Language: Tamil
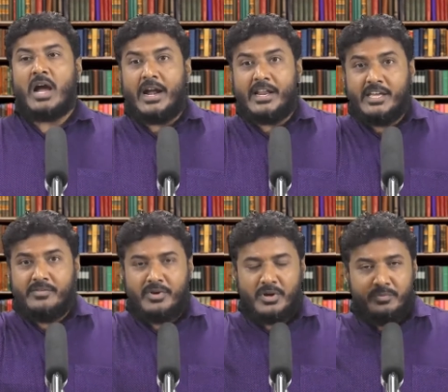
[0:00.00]

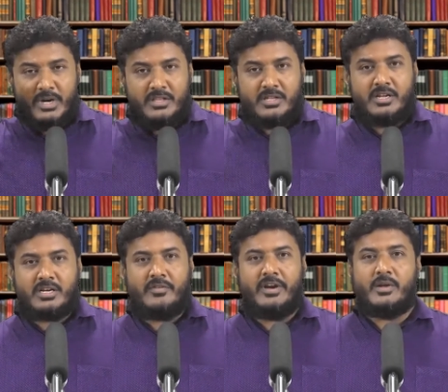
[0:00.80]
அனைவரும் எழுந்து
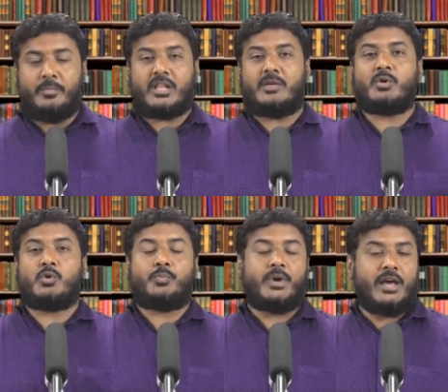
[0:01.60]
நிற்க வேண்டும் பிரதமர்
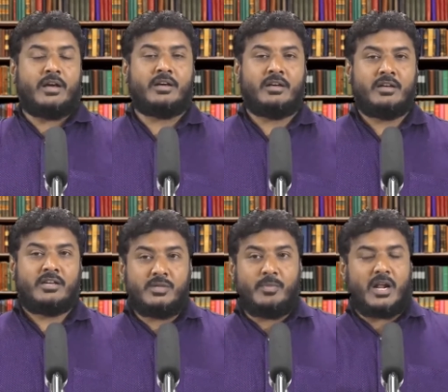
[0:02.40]
உட்பட
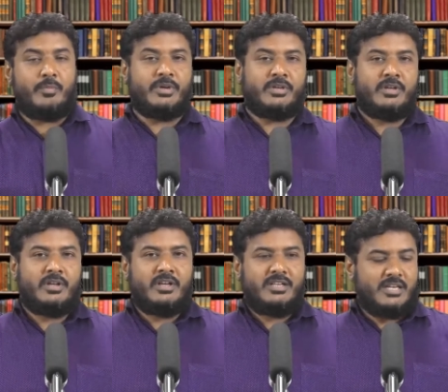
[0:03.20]
இது மரபு
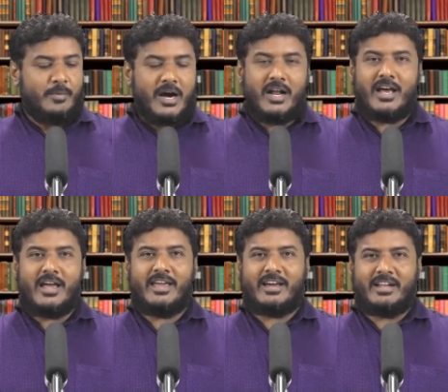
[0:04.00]

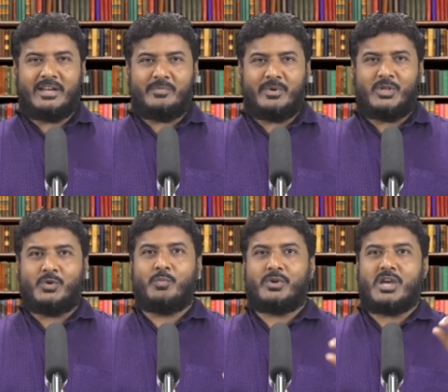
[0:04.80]
சபாநாயகர் என்பது
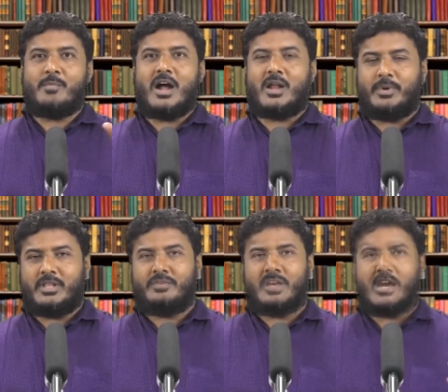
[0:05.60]
ஒரு முக்கியமான
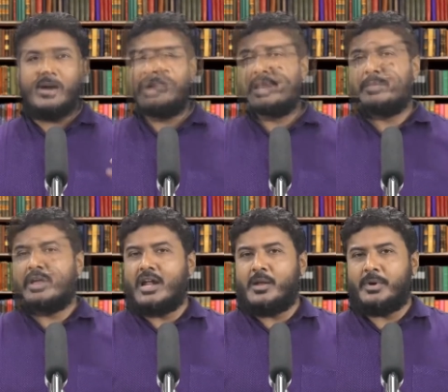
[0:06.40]
பதவியாக
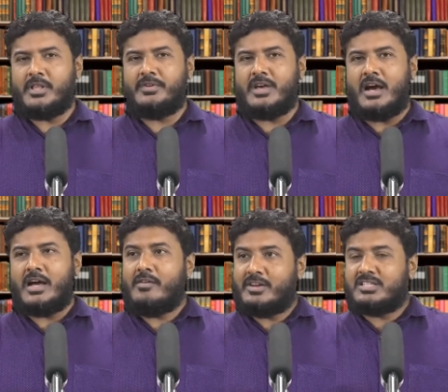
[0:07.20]
மேன்மையான பதவியாக
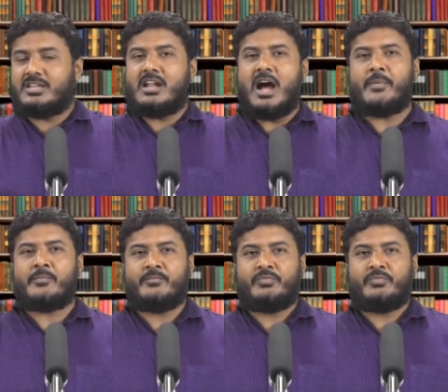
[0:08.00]
வச்சிருக்கிறான்